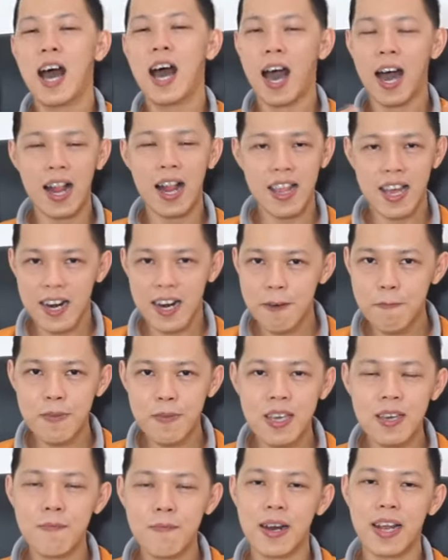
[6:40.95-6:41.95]
hal yang
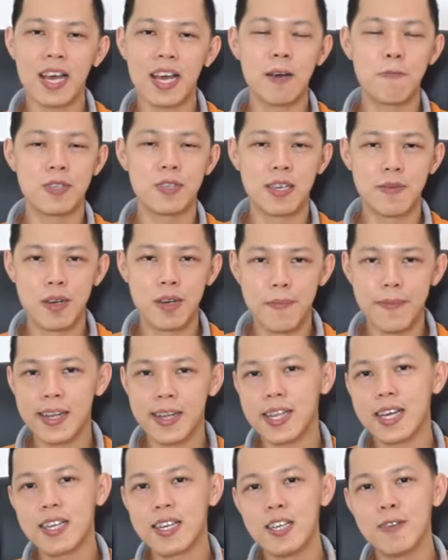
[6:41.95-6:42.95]
lebih mereka bisa
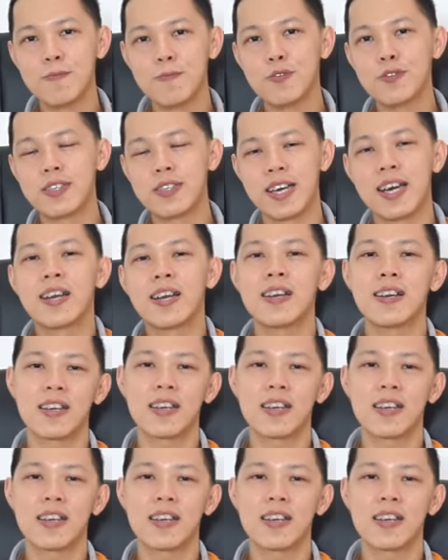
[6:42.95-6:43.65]
mendapatkan ilmu dan